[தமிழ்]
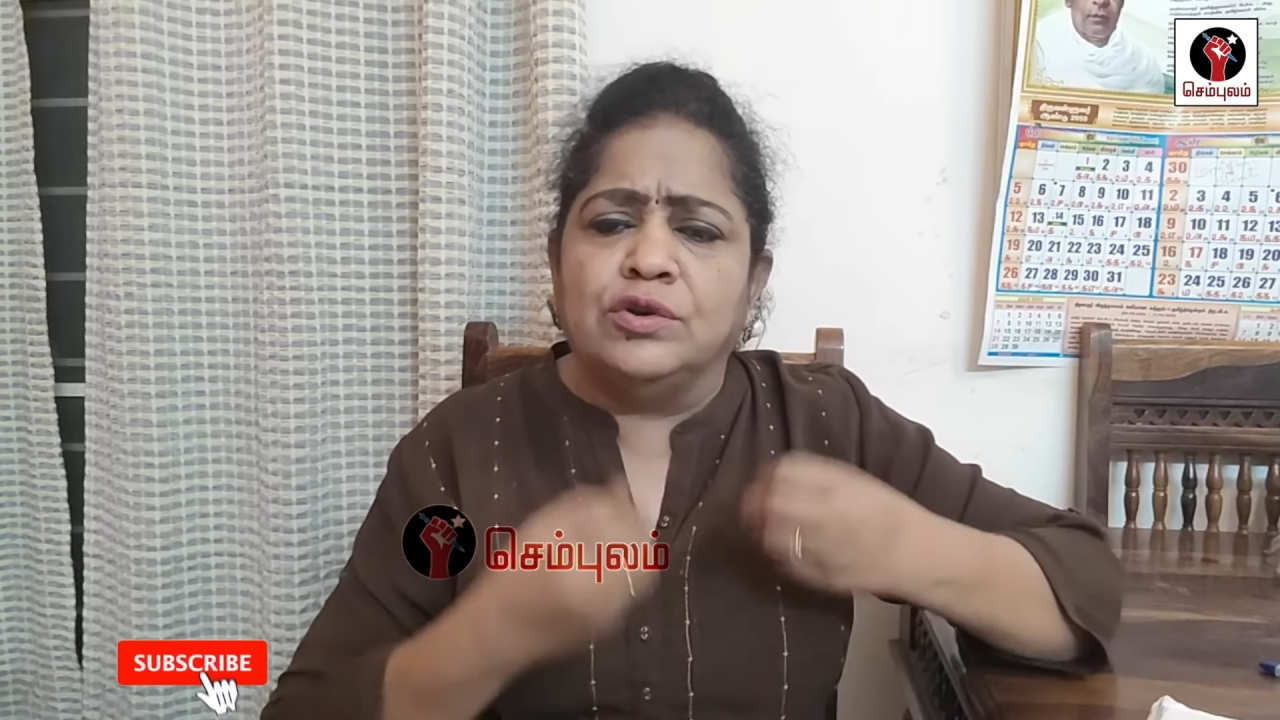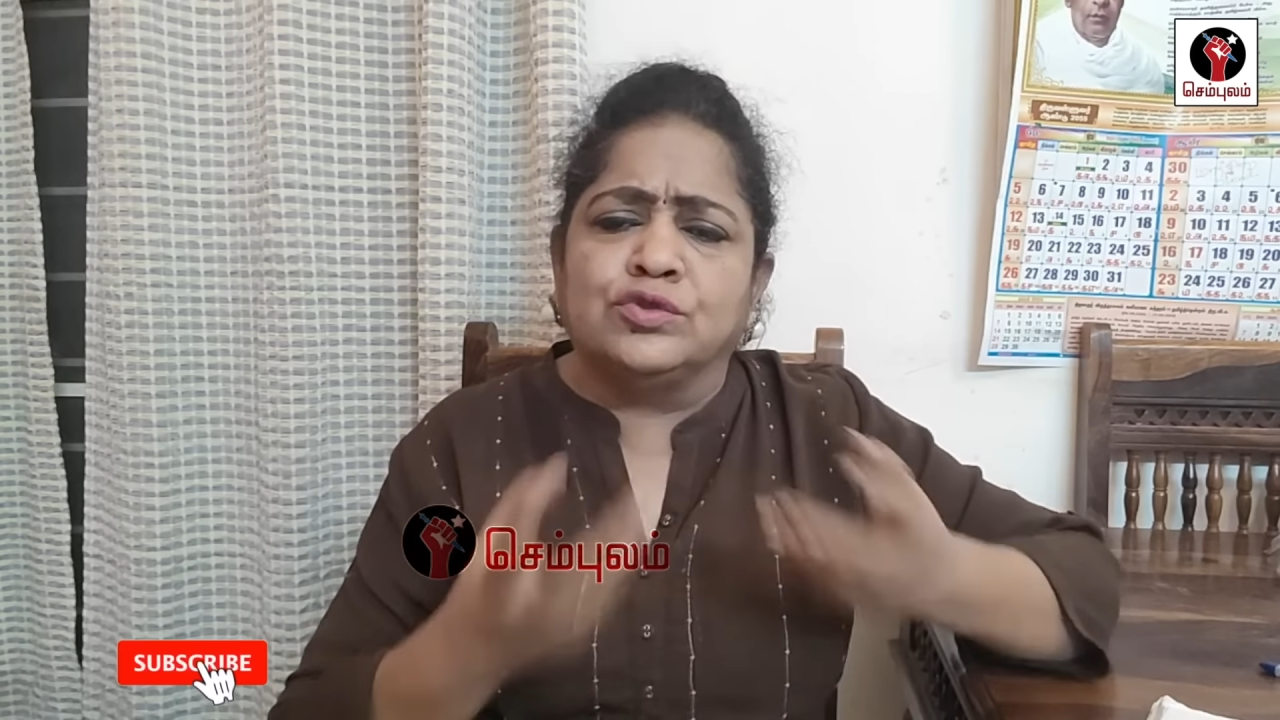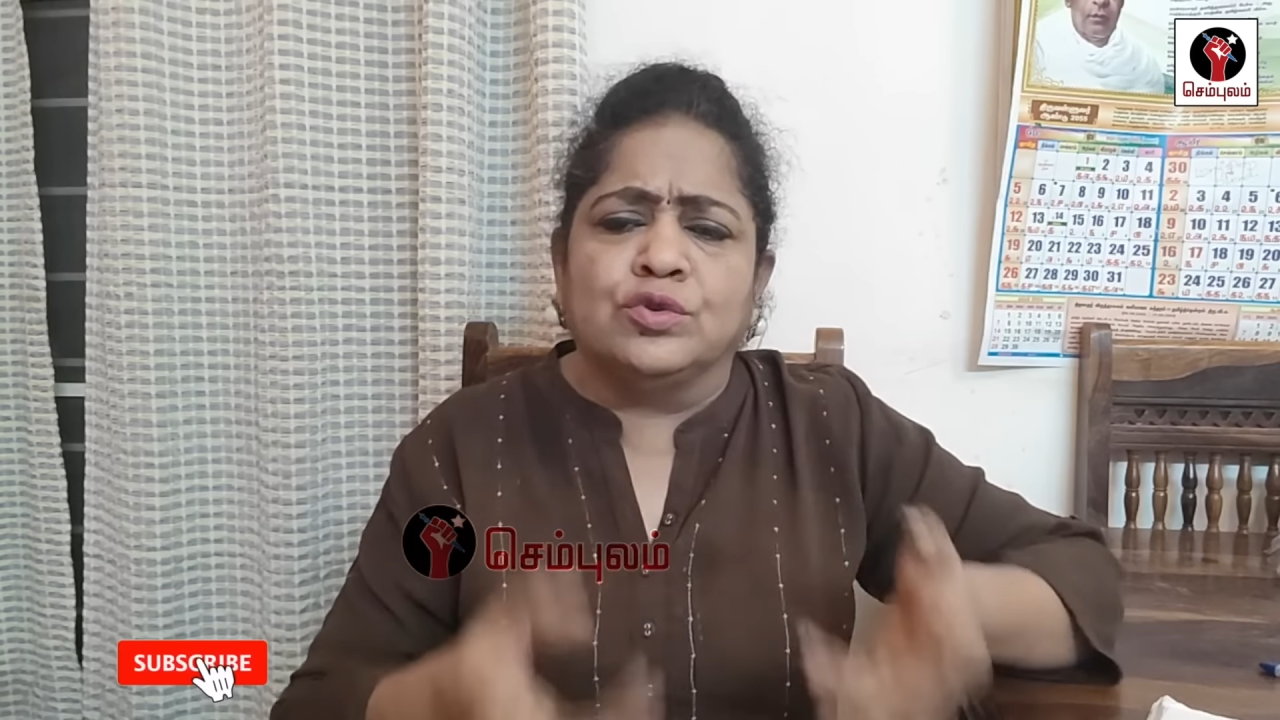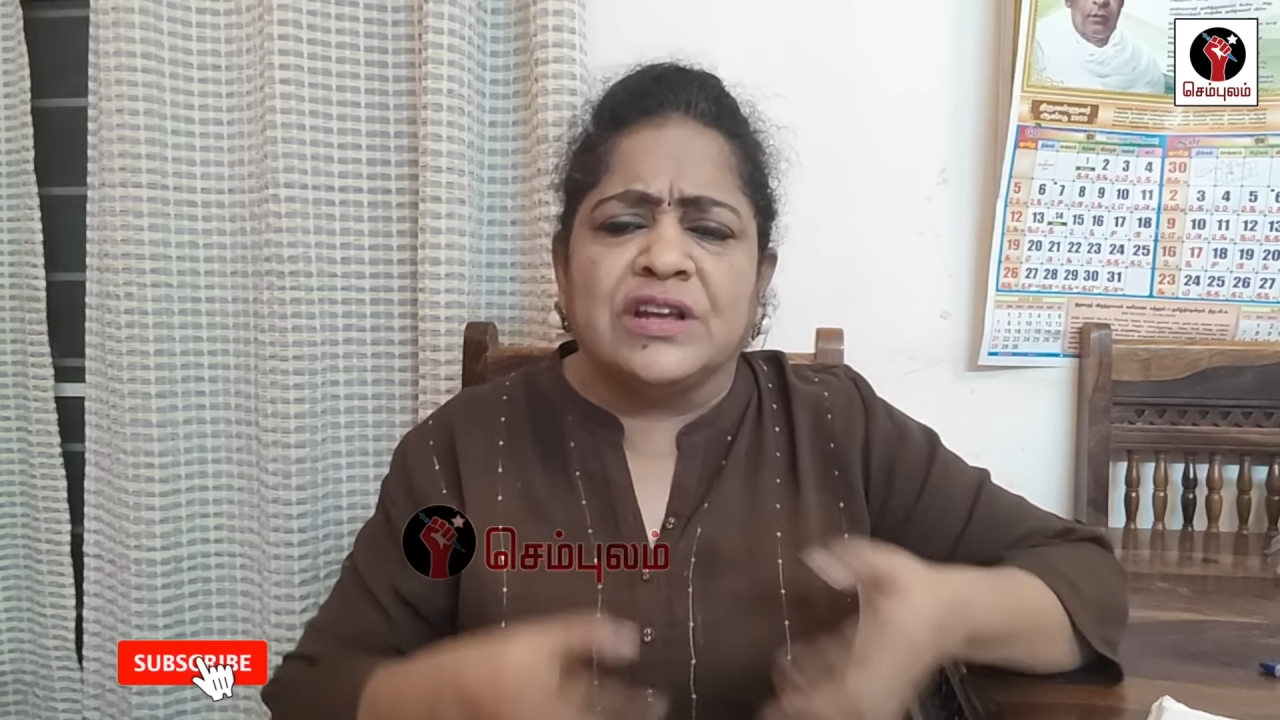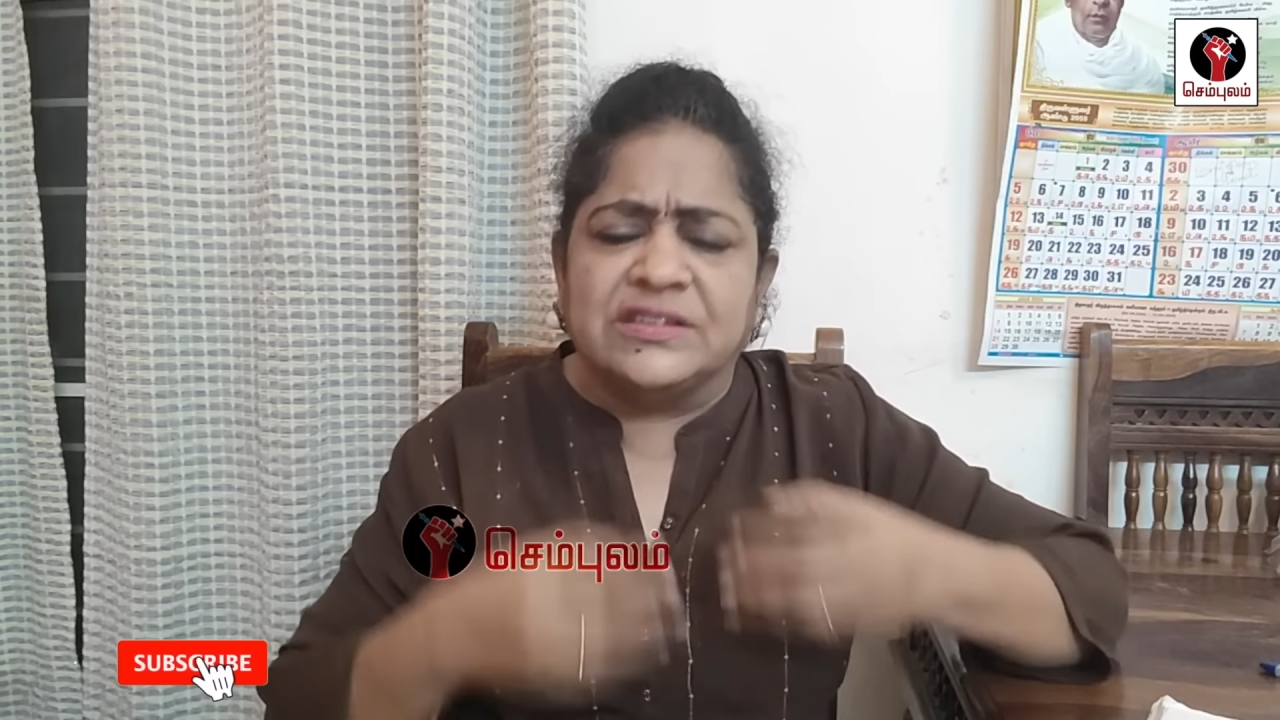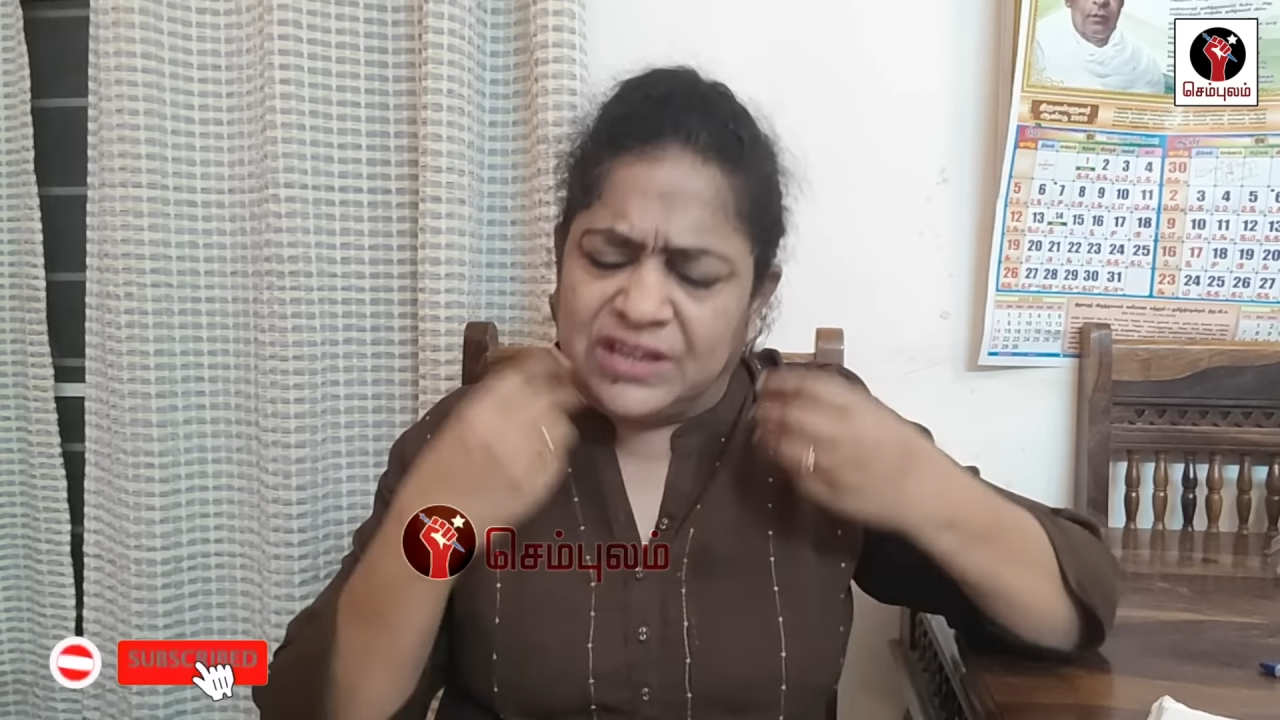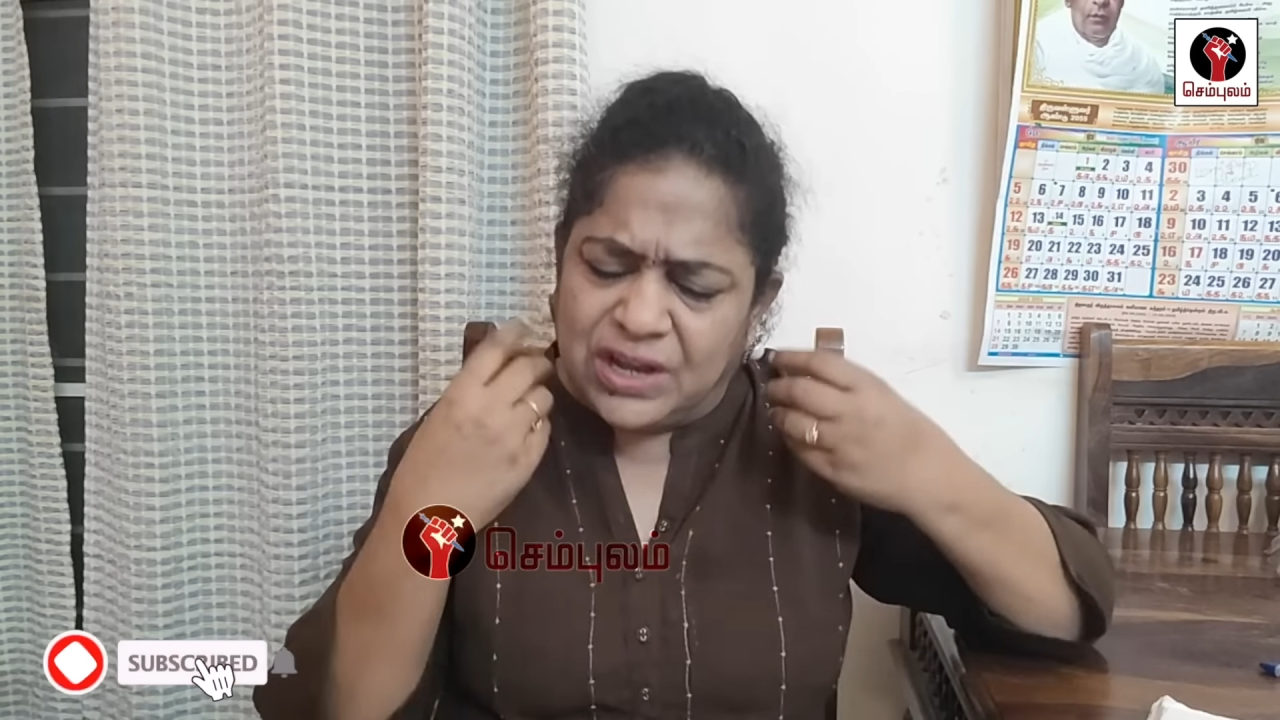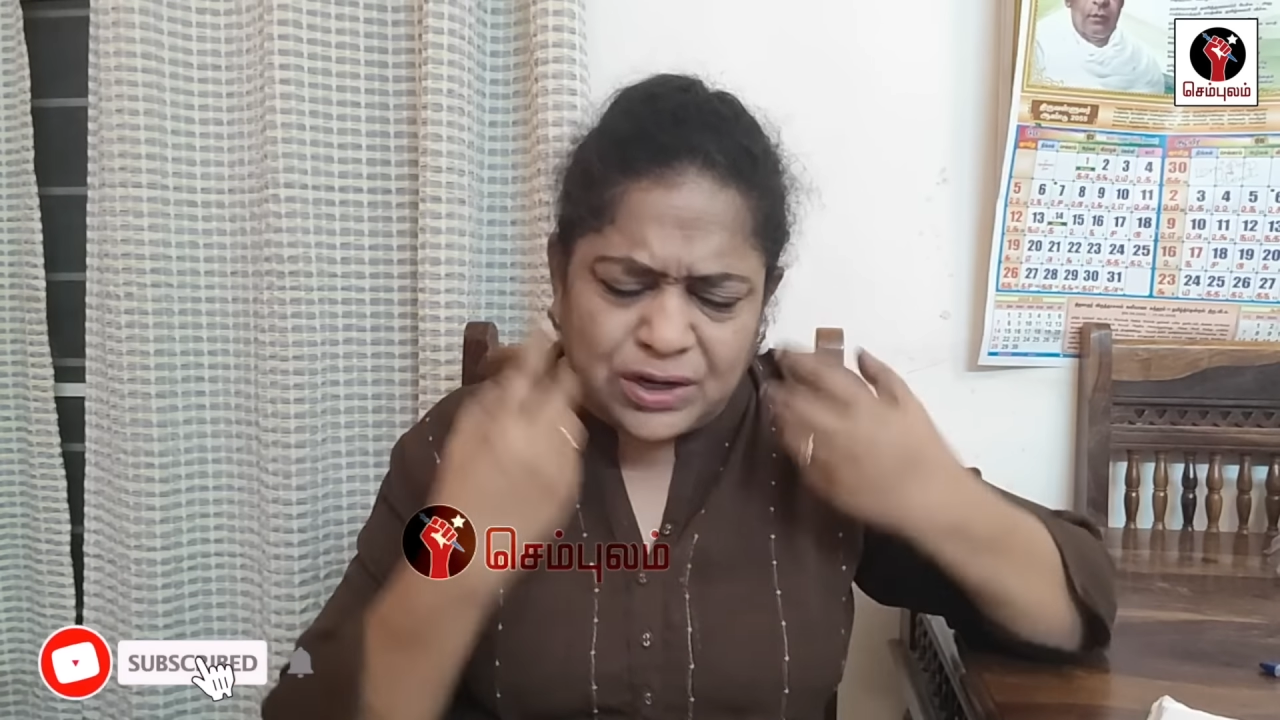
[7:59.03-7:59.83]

ஒரு சூட் கேஸ்